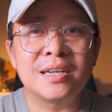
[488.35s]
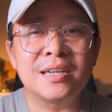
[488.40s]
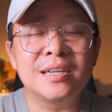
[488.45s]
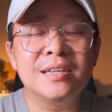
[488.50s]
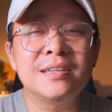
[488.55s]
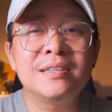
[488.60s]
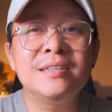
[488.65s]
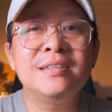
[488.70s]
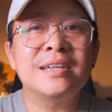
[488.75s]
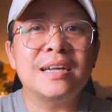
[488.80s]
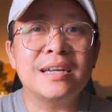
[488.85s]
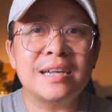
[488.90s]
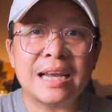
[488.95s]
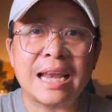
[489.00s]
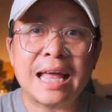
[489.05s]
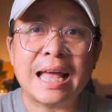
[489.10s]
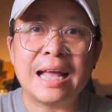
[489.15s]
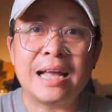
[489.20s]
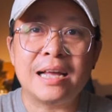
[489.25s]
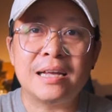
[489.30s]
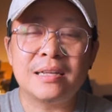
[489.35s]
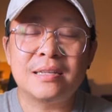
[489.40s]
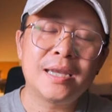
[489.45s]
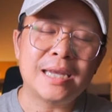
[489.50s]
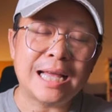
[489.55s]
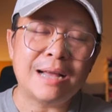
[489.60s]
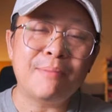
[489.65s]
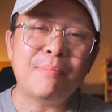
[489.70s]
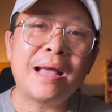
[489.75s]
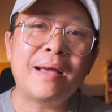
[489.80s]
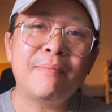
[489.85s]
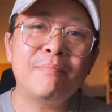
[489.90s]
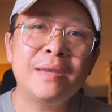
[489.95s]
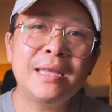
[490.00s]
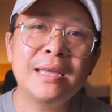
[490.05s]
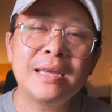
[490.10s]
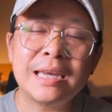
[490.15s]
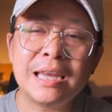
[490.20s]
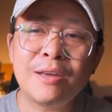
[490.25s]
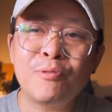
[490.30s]
ครึ่งกลางๆทั้งภาพ
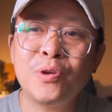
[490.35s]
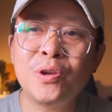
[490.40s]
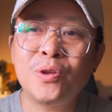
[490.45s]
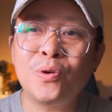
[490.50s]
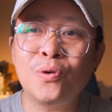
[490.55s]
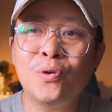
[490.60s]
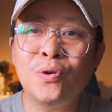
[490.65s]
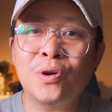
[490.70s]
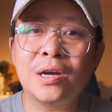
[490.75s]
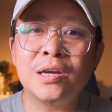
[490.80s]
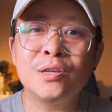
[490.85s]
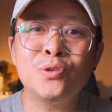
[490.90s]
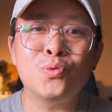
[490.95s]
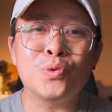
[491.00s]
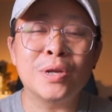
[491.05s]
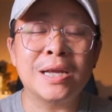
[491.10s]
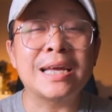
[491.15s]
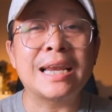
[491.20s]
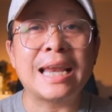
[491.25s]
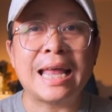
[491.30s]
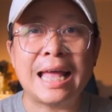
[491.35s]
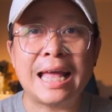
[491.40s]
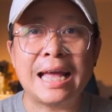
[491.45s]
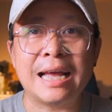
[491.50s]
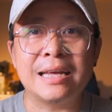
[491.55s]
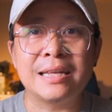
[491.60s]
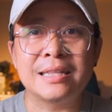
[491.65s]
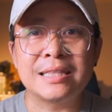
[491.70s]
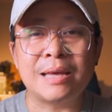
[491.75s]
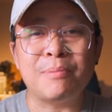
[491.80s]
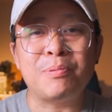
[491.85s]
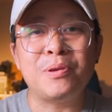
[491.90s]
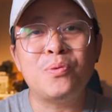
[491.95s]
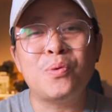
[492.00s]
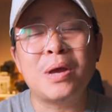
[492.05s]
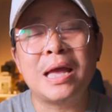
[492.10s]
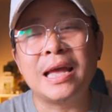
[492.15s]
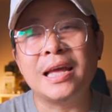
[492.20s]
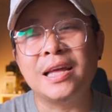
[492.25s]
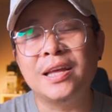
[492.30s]
นิ่งและวิดีโอก็อยู่กลางๆแต่พี่
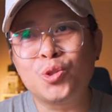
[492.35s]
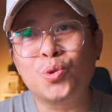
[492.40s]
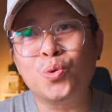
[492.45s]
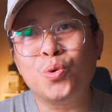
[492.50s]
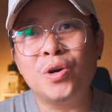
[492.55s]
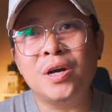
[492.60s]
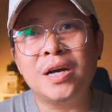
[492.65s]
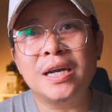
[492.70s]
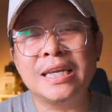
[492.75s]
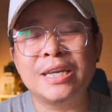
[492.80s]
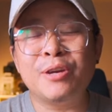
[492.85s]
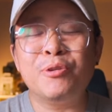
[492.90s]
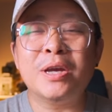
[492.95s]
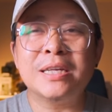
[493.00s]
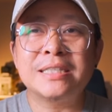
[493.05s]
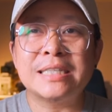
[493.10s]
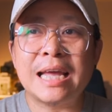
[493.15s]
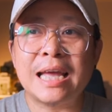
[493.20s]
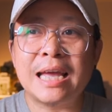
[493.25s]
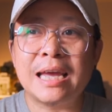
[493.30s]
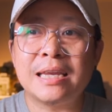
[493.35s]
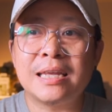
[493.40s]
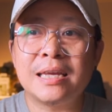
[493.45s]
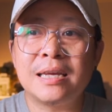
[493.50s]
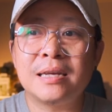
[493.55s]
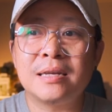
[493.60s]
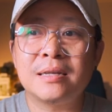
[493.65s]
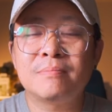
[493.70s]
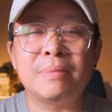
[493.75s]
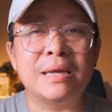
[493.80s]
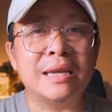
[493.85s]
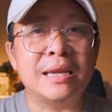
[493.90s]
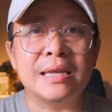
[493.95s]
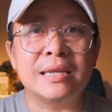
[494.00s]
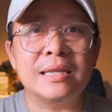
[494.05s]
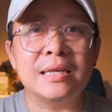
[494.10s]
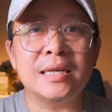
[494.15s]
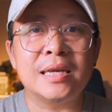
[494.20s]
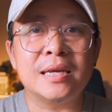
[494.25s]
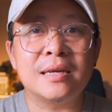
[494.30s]
ว่าตัว EOS R เนี่ยเป็นไร
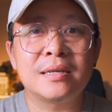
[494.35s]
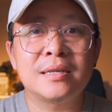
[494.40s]
ดี